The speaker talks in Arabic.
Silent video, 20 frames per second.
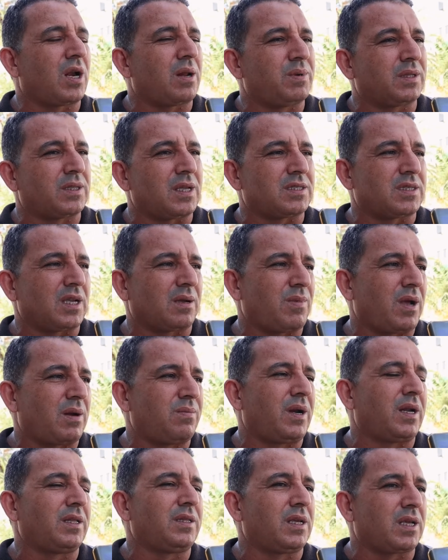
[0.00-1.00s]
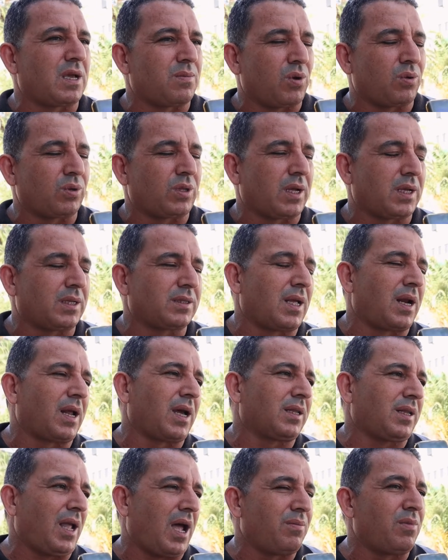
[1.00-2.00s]
الله بالتنسيق مع البلديه كما قلت لك
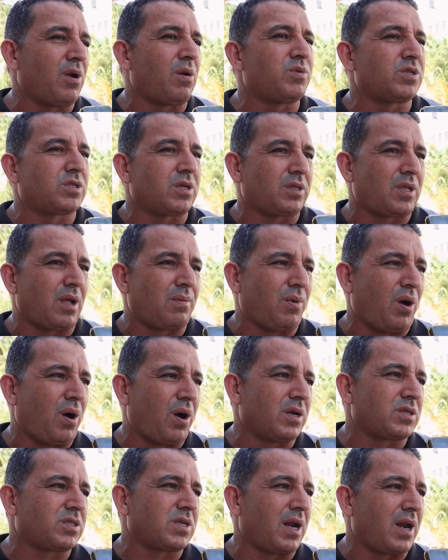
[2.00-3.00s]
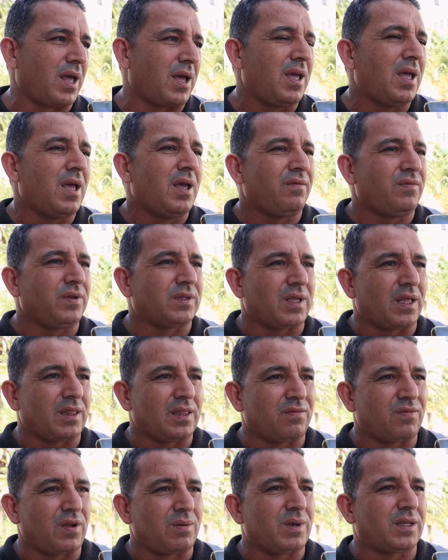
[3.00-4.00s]
انطلقت حمله باش نتبعوها ان شاء الله في
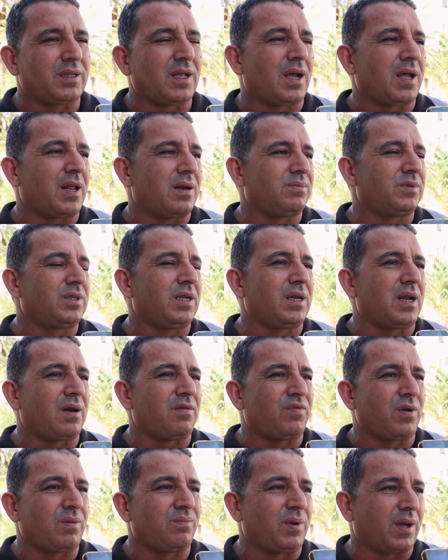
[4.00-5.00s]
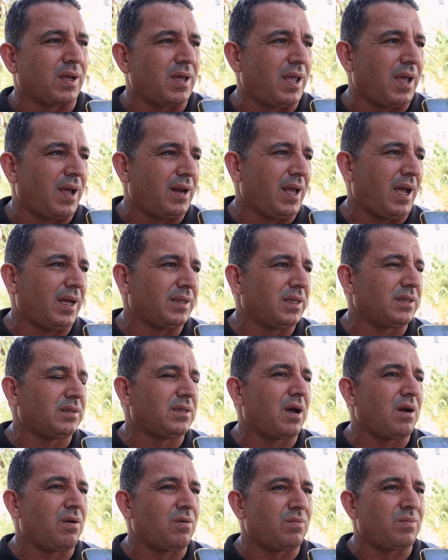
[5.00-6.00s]
تنظيف المداخل داخل المدينه وفي البقايا اللي
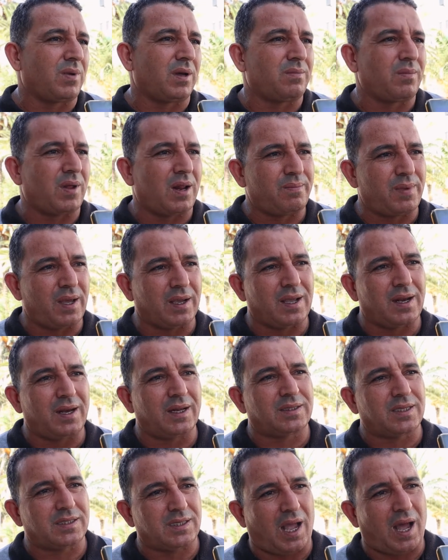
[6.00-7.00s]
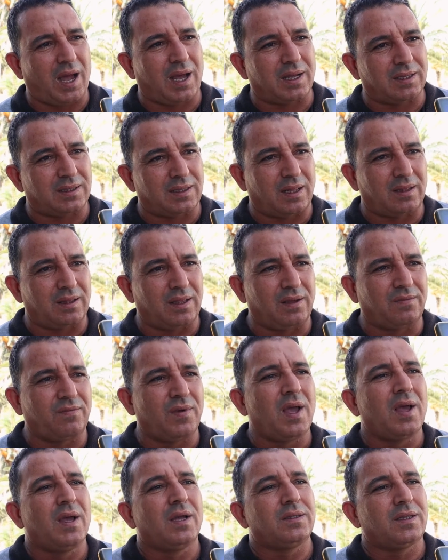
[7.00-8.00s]
حددناه والاماكن التي تستحق التنظيف
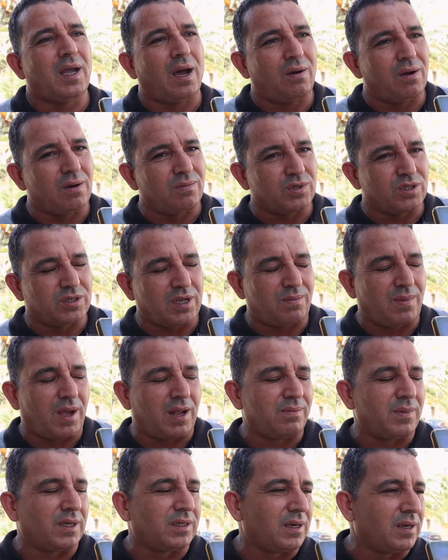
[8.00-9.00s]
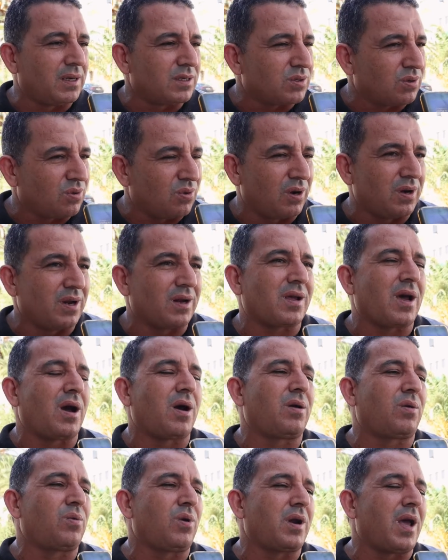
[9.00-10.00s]
دعوه المجتمع المدني كل
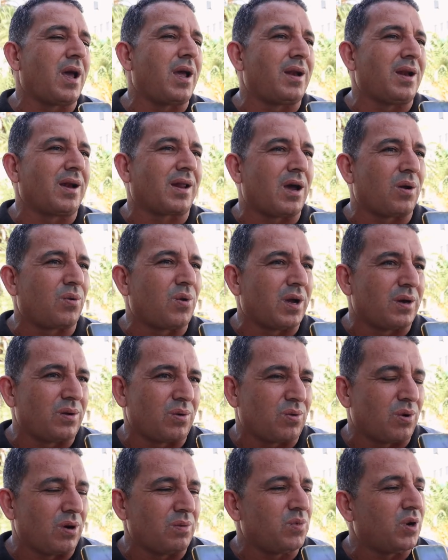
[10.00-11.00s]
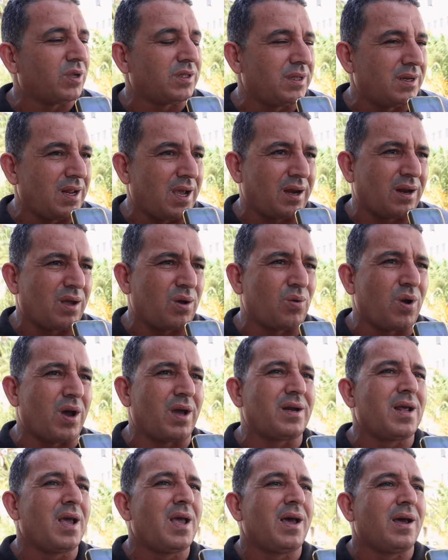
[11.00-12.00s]
القروان اهل القروان وكل مواطني
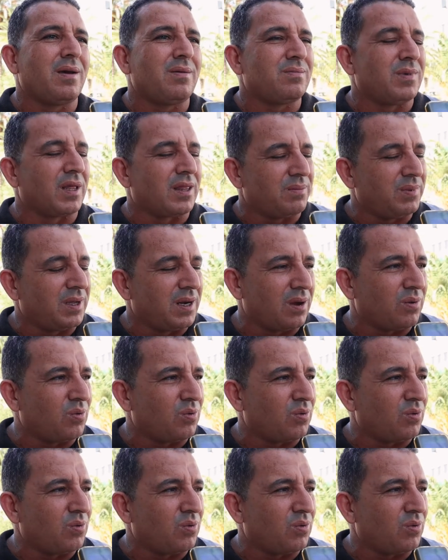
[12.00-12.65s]
القروان ماذا بينا